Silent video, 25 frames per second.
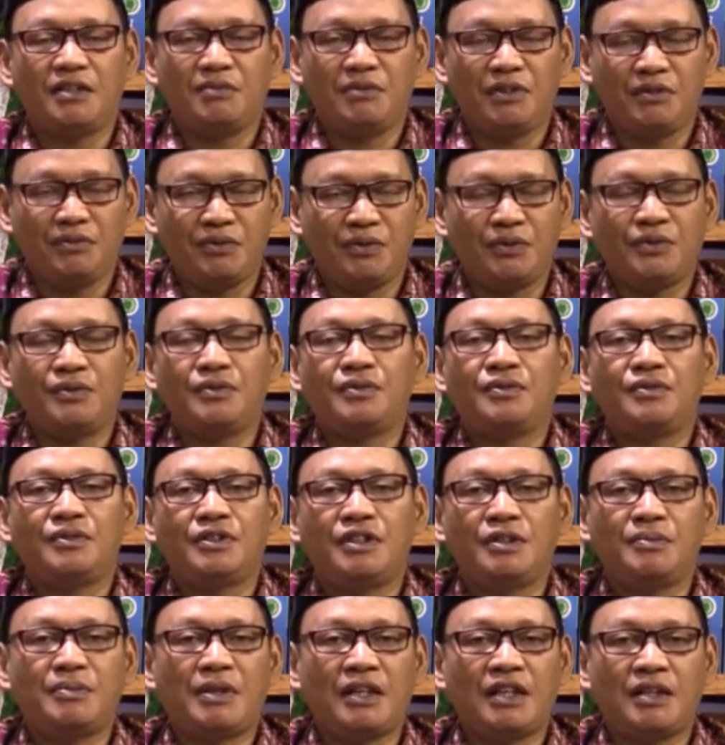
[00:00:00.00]
TVMU
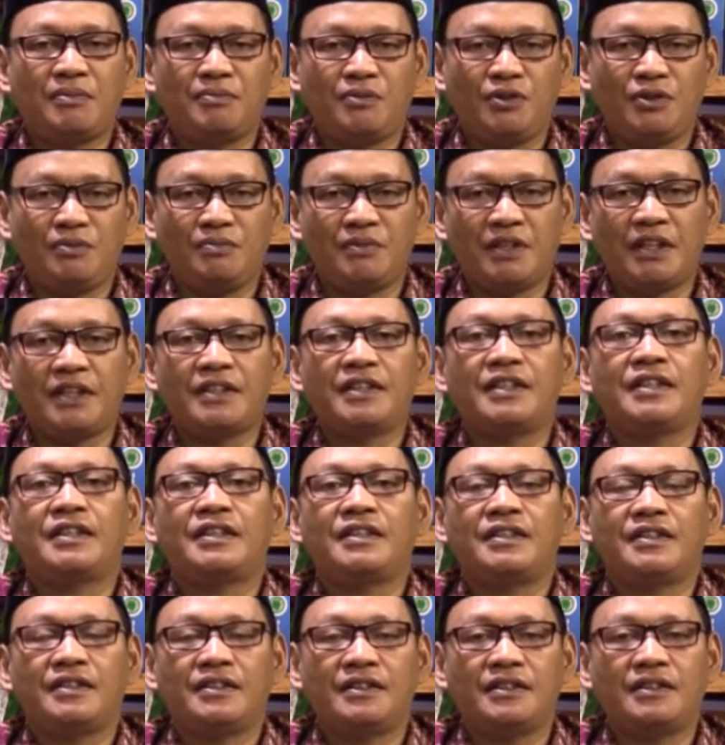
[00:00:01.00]
dimanapun
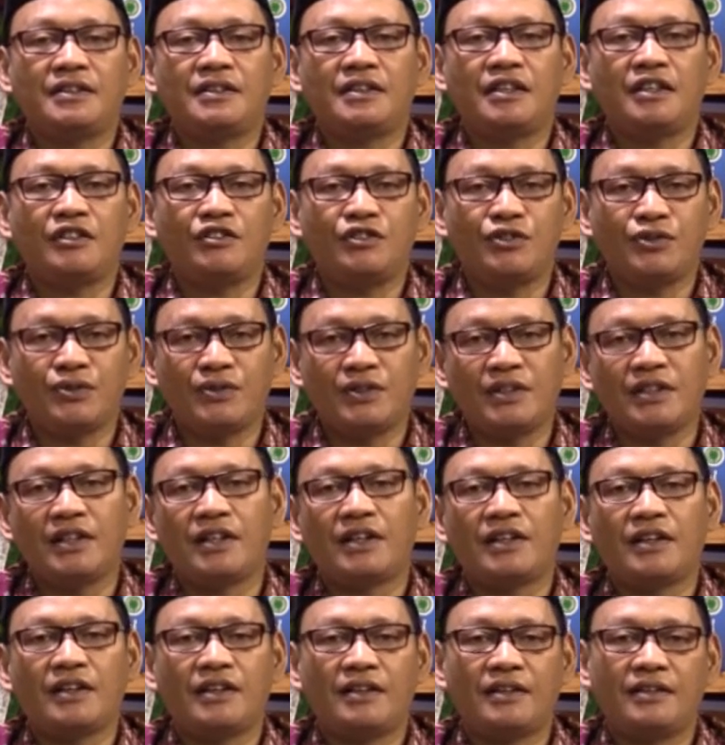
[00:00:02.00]
berada dan
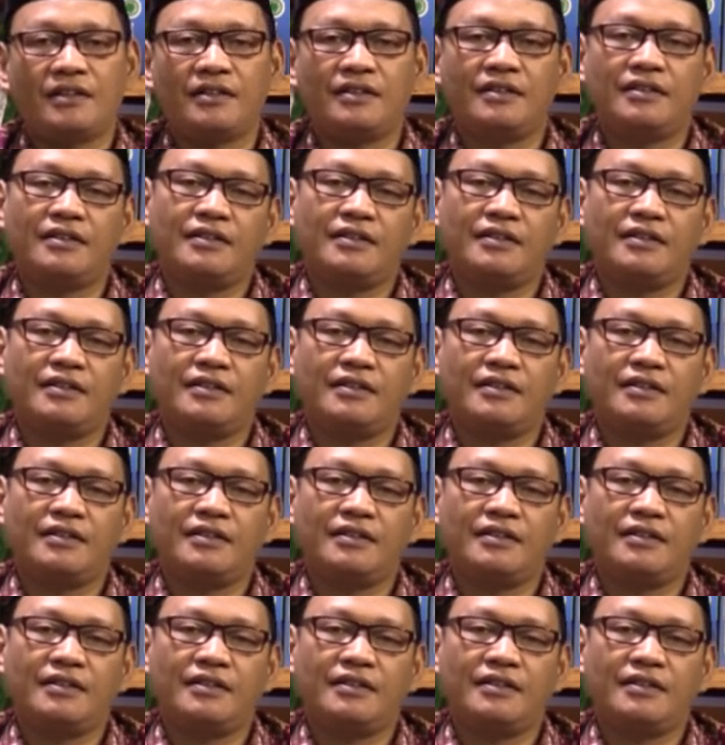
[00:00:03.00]
juga